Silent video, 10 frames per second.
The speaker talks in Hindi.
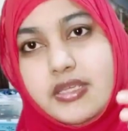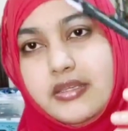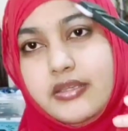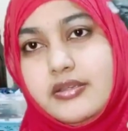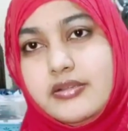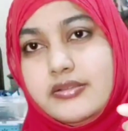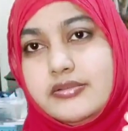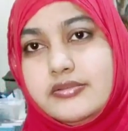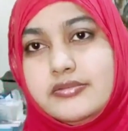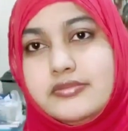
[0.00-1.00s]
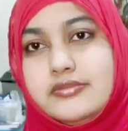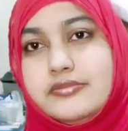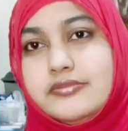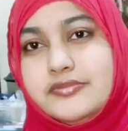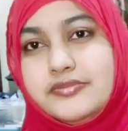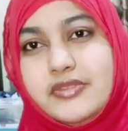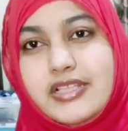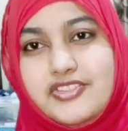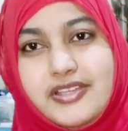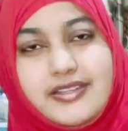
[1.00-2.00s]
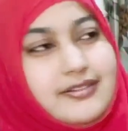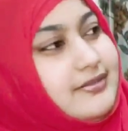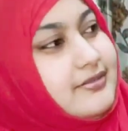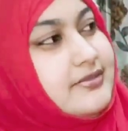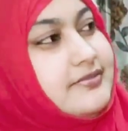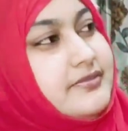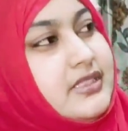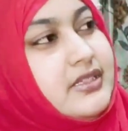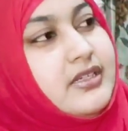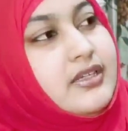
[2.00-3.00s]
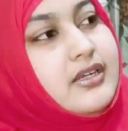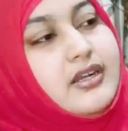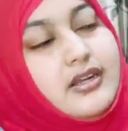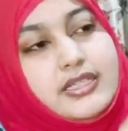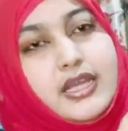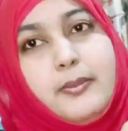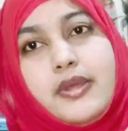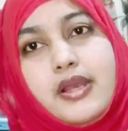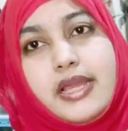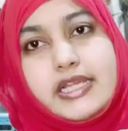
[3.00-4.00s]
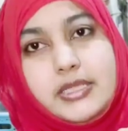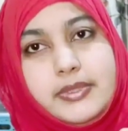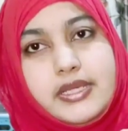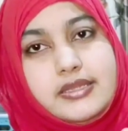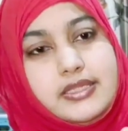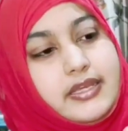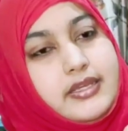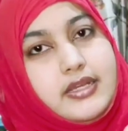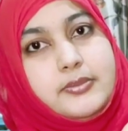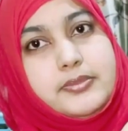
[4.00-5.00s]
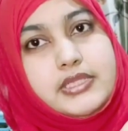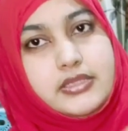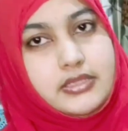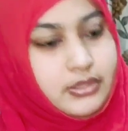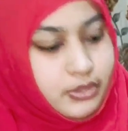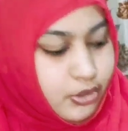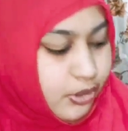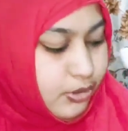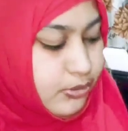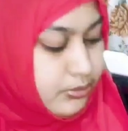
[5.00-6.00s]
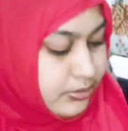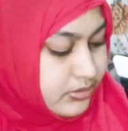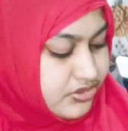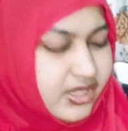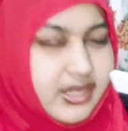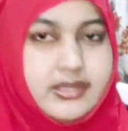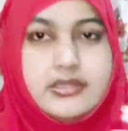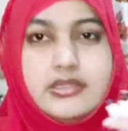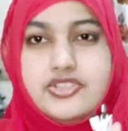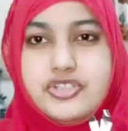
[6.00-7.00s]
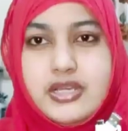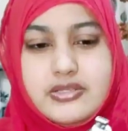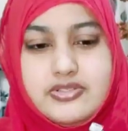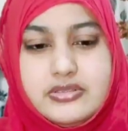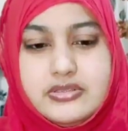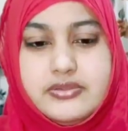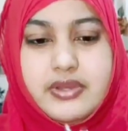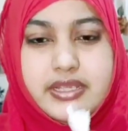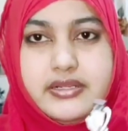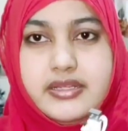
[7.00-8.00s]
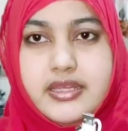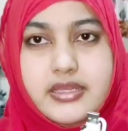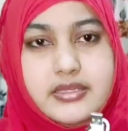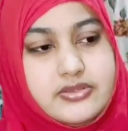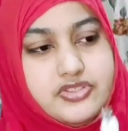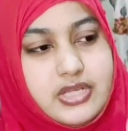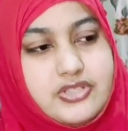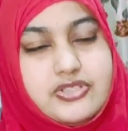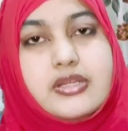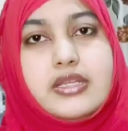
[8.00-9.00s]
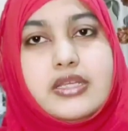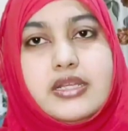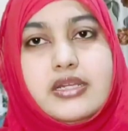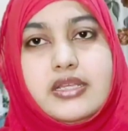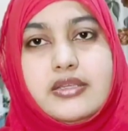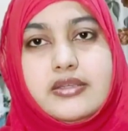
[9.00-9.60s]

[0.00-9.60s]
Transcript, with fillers: देखिए अच्छा है ना आ, यहाँ पर लाइट भी आती है यहाँ पर और शायद ये चार्जर वायर है चार्ज करने के